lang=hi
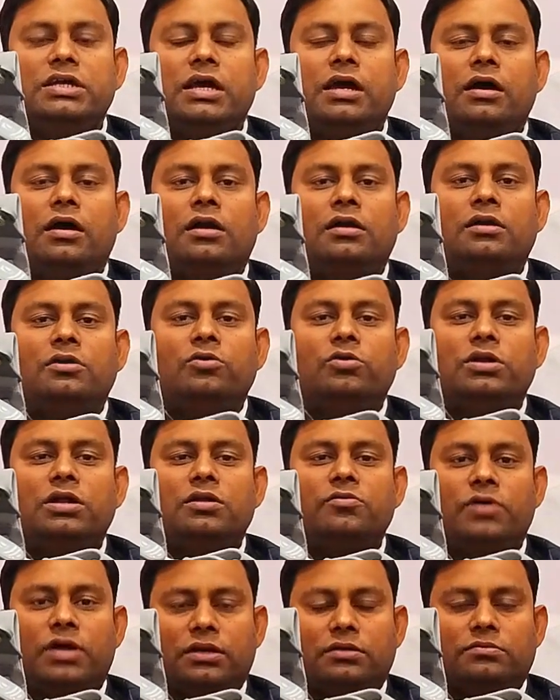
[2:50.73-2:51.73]
ये है
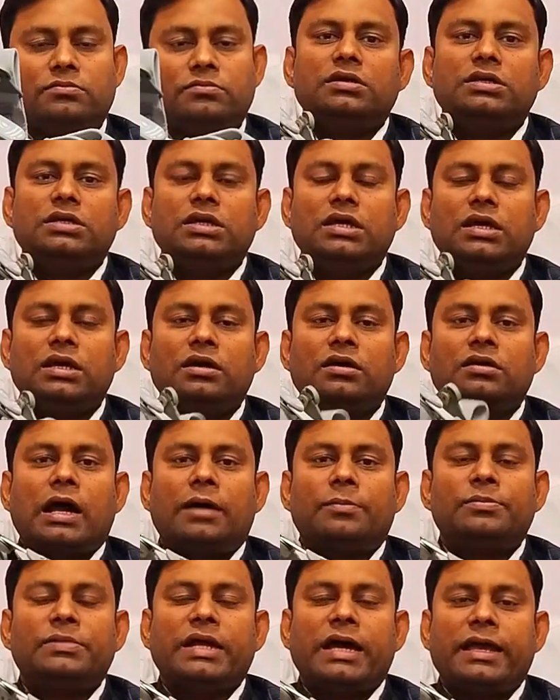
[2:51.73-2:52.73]
अनलोडर वन ये
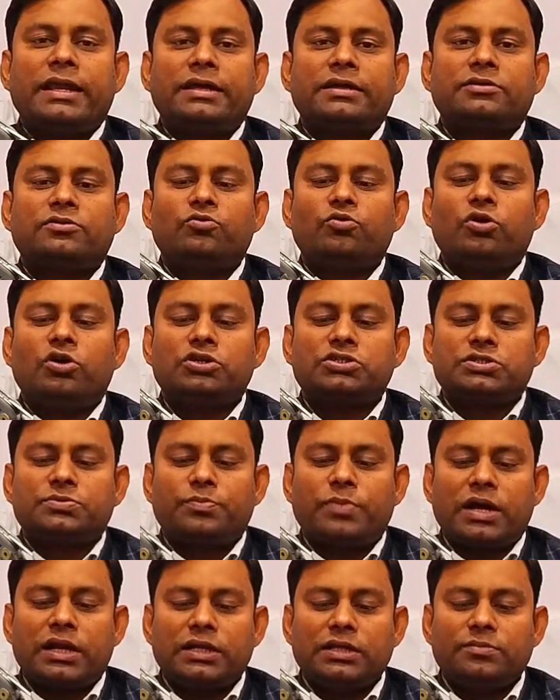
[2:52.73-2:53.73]
आप डायरेक्ट वॉश
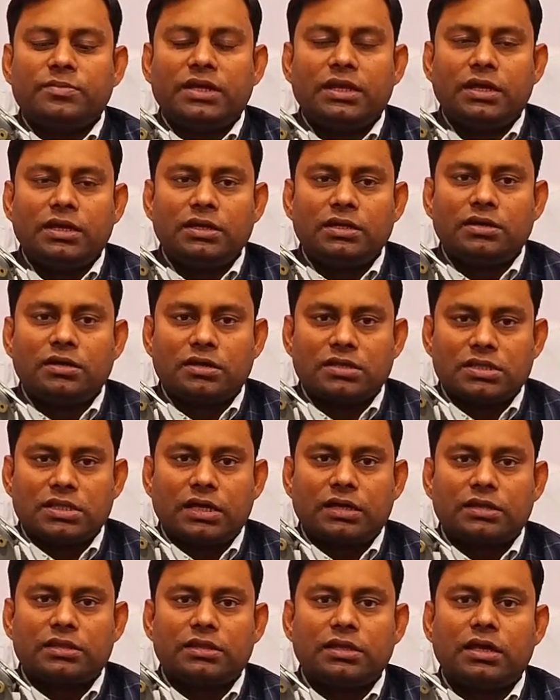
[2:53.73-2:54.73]
पानी में नहीं कर
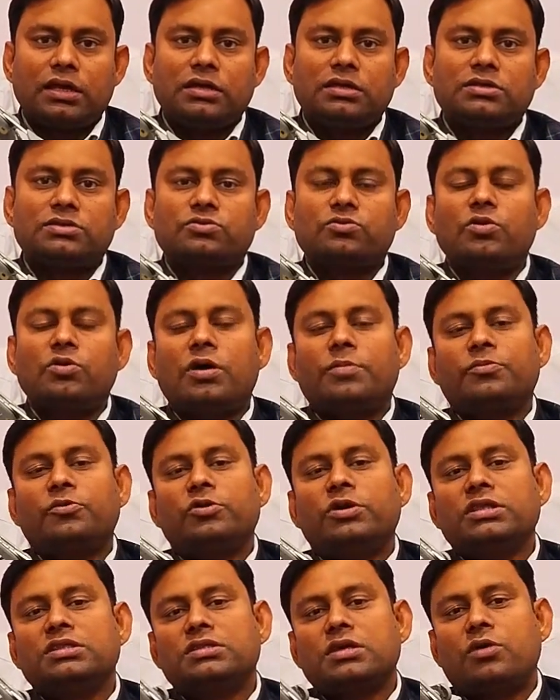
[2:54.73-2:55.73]
सकते हैं इसको
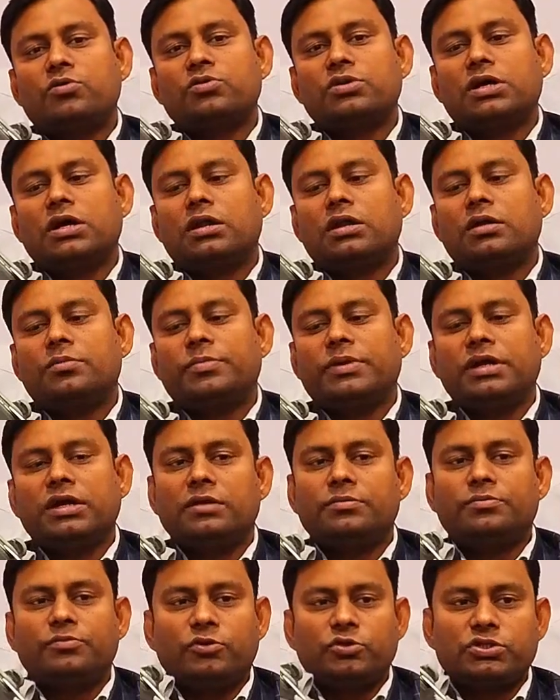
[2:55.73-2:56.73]
आपको रिंस आउट करना
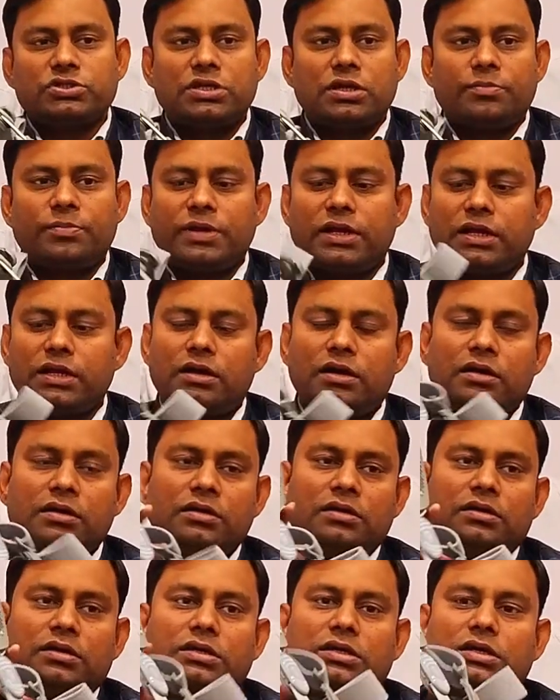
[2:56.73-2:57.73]
पड़ेगा पोछना पड़ेगा
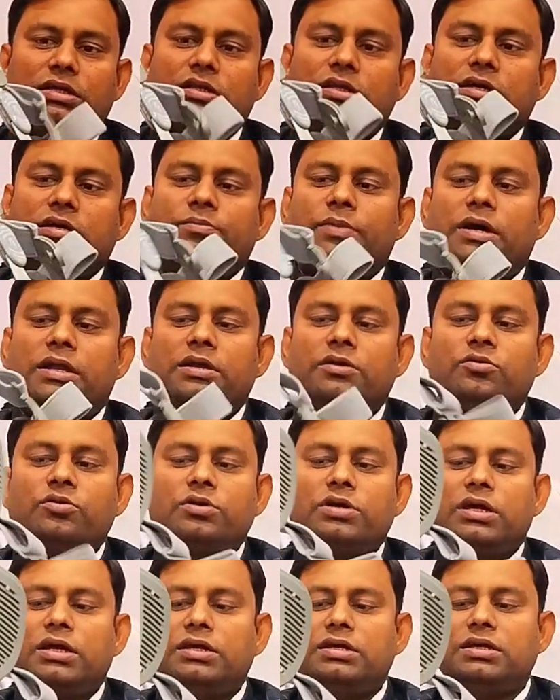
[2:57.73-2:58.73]
ये देख पा रहे
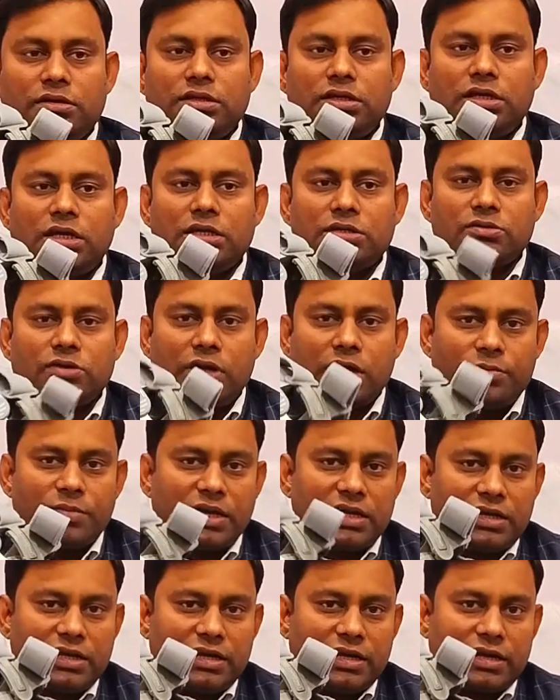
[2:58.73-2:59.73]
होंगे ये जो है
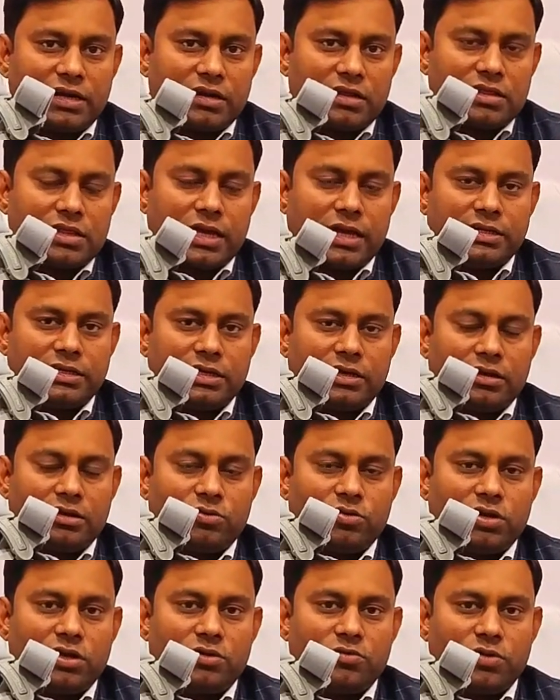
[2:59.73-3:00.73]
हमारी लेफ्ट साइड की
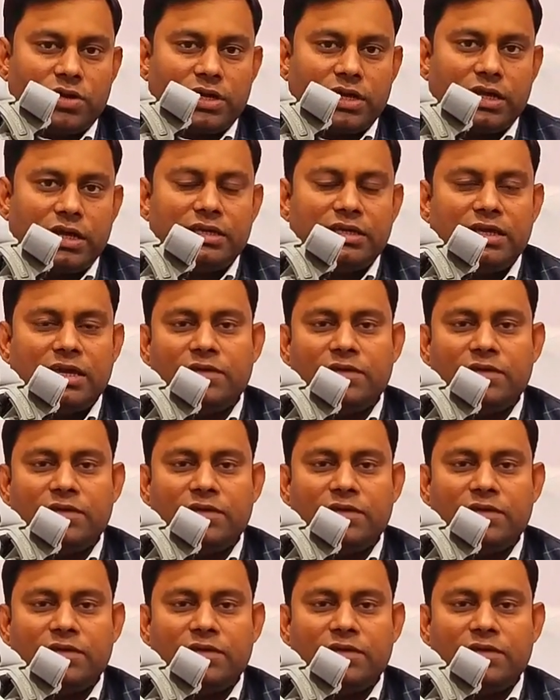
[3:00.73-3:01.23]
अनलोडर वन है